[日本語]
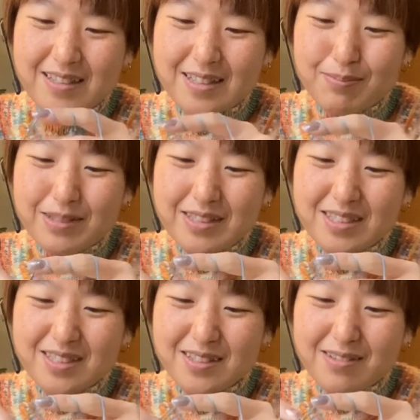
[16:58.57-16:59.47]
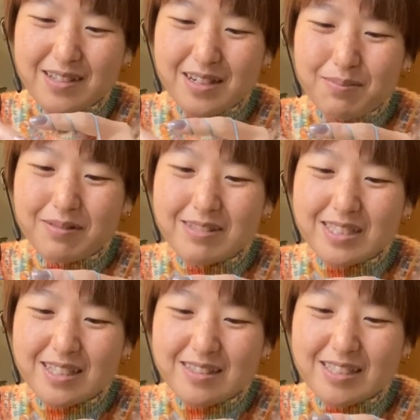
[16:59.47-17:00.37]
でも私でよければ教
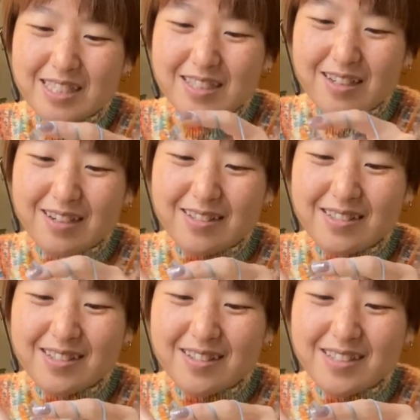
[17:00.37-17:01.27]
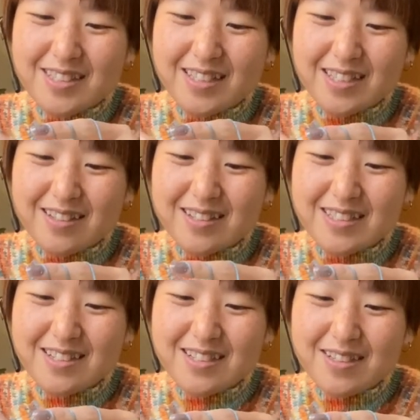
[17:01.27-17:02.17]
えたしさラナンキュラスでいいなら
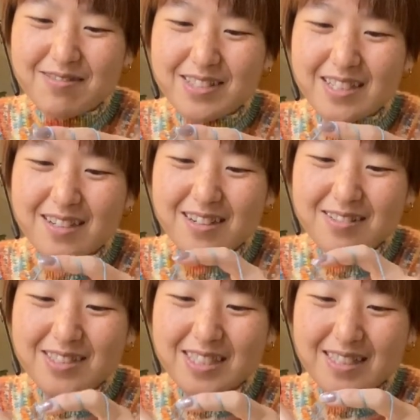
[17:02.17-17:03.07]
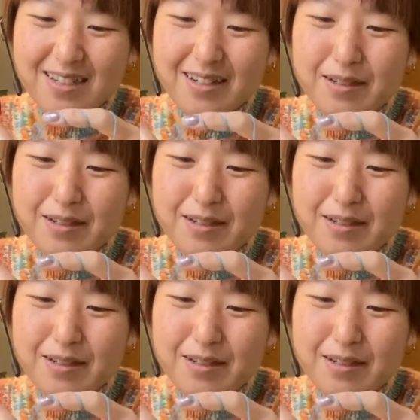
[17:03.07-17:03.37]
全然教えれるしさ